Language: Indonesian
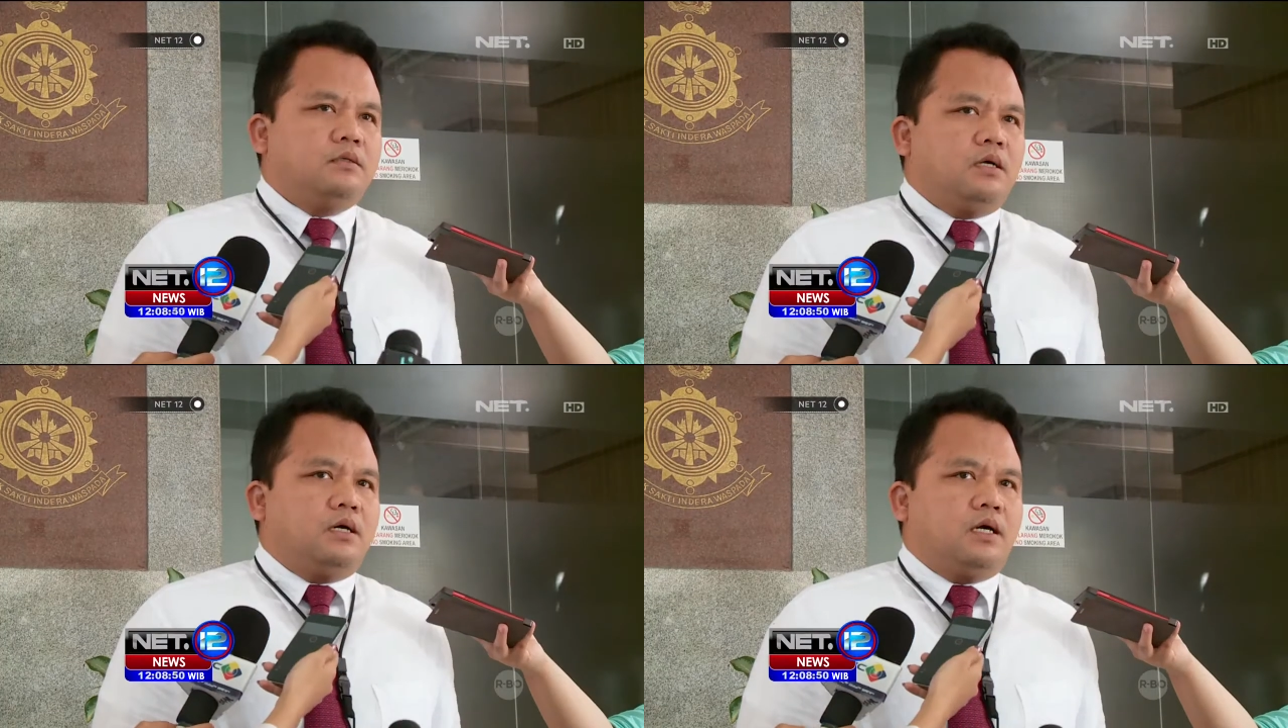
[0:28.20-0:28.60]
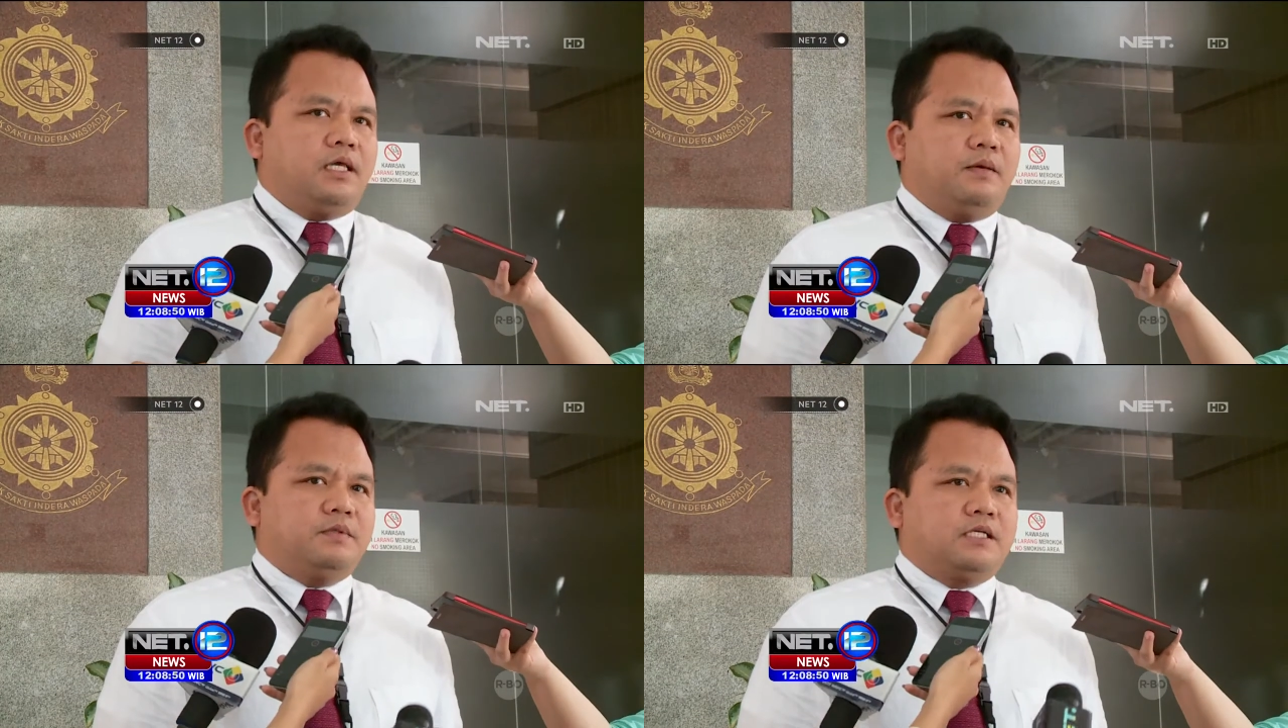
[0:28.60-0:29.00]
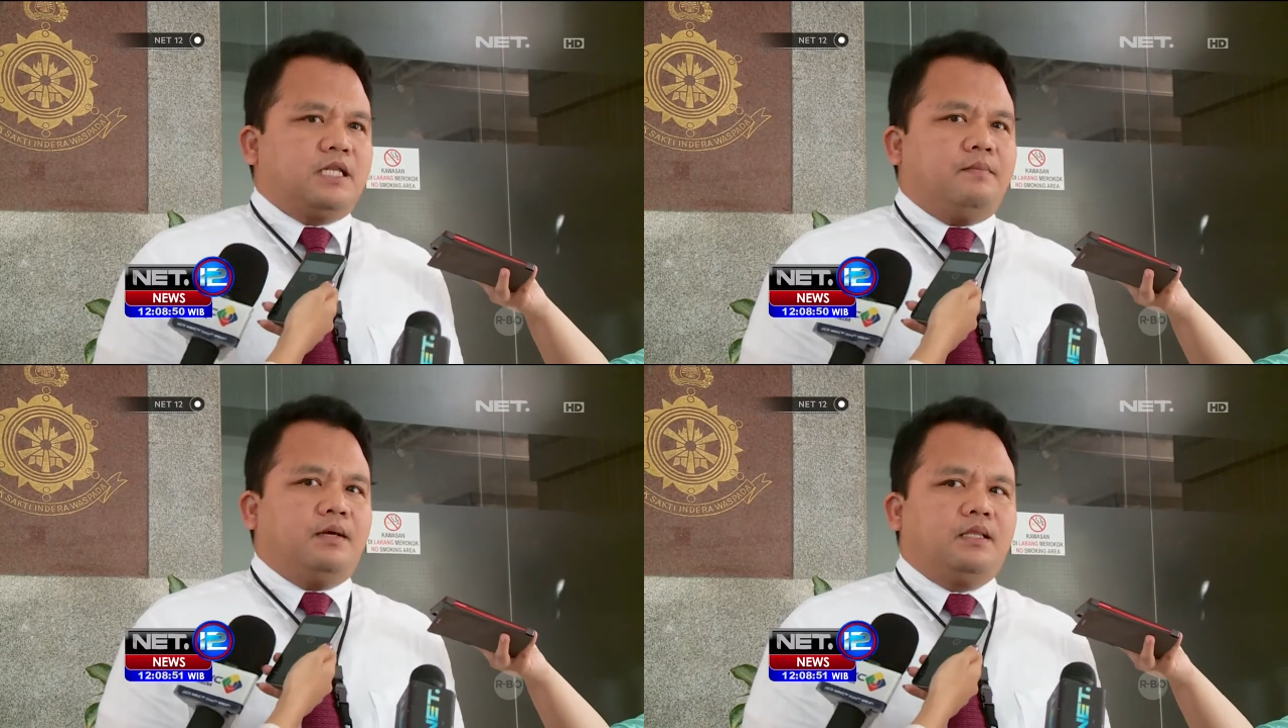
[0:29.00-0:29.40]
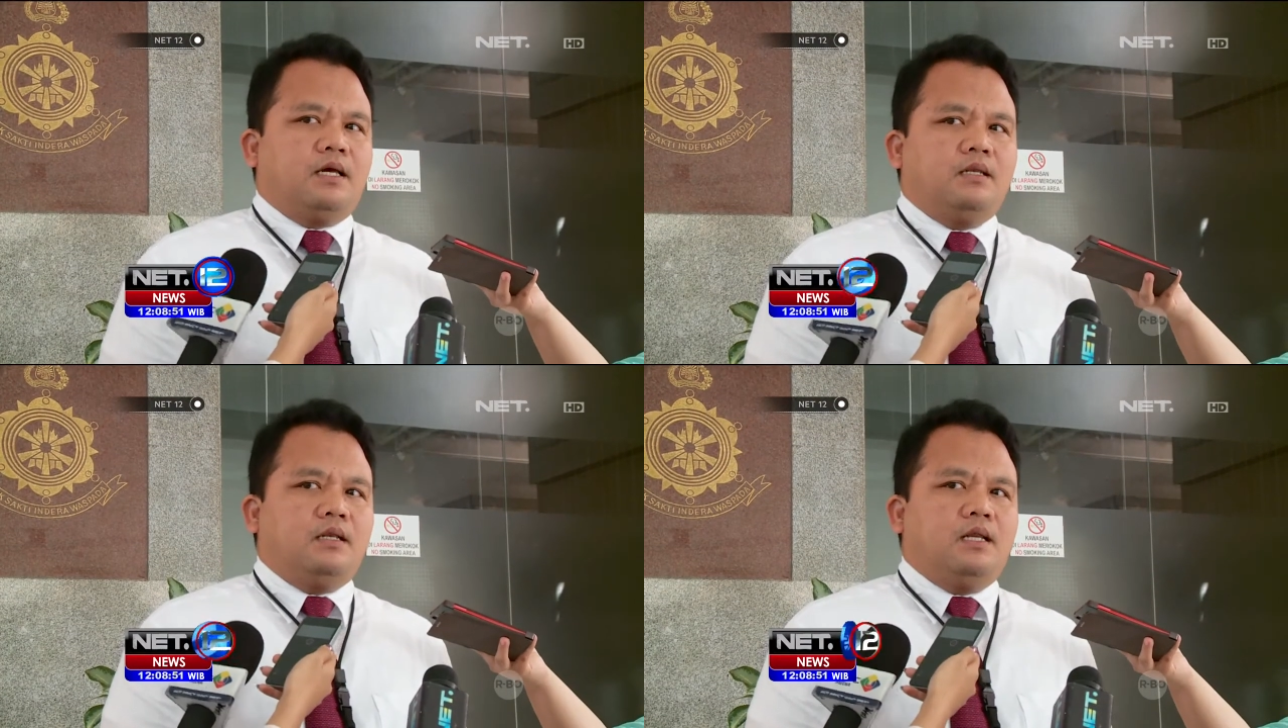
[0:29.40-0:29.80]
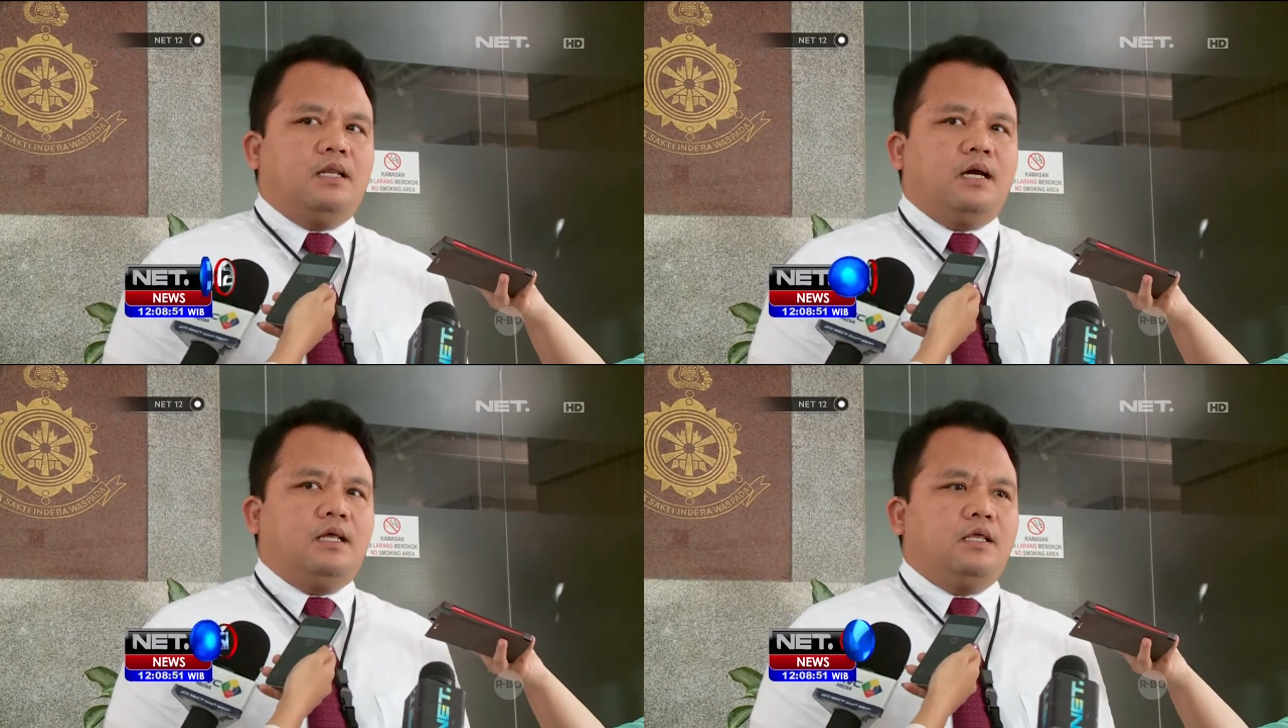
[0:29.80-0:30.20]
Eh, kita bisa selamatkan
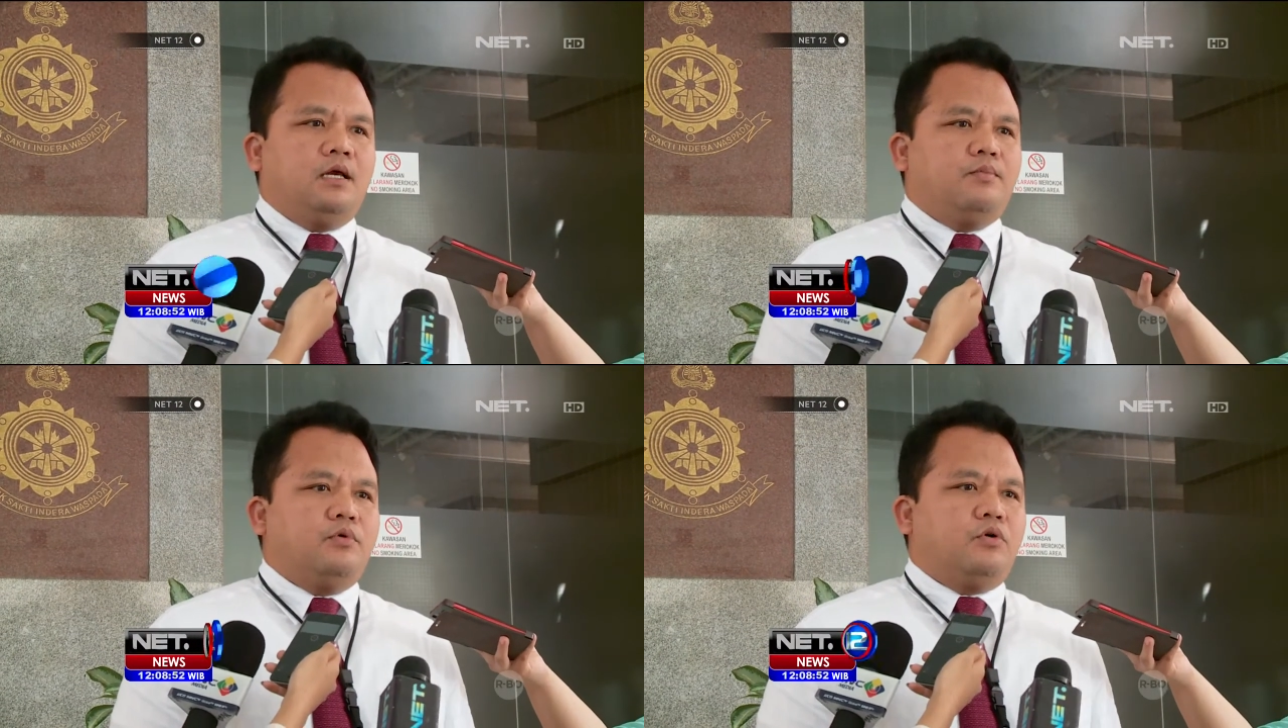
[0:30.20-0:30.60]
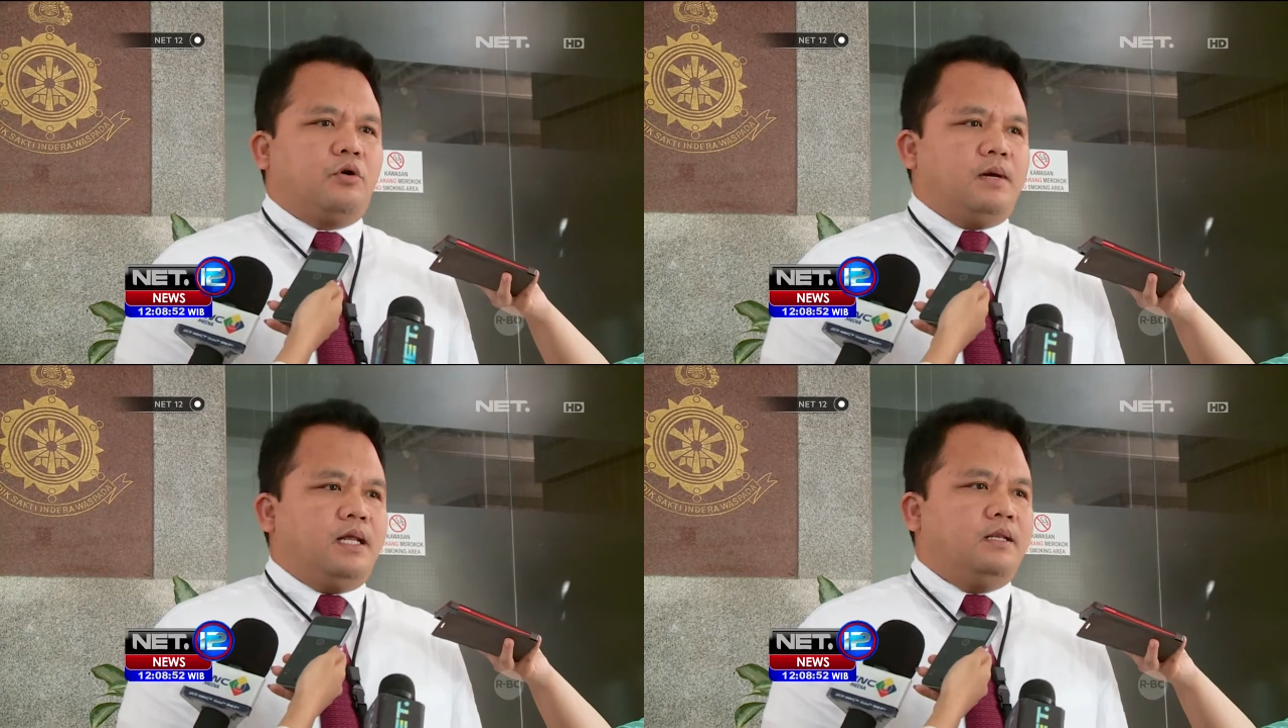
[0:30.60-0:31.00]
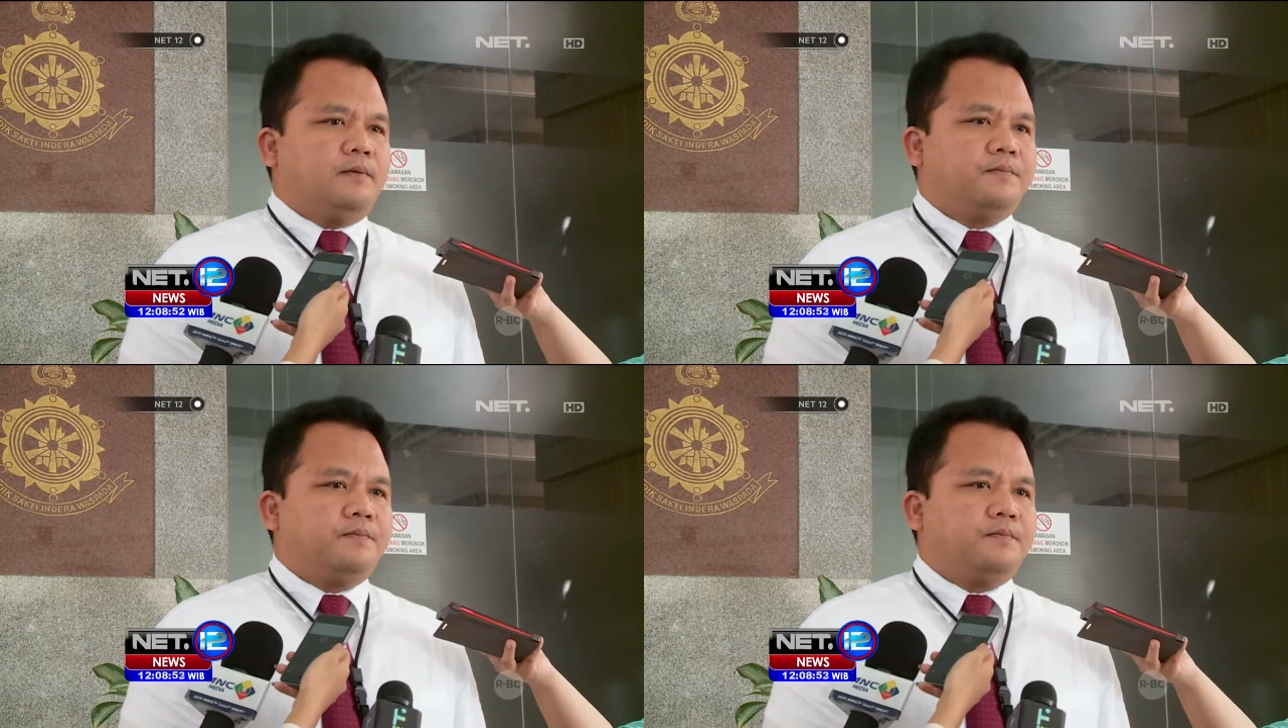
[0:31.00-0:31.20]
ada 30 korban.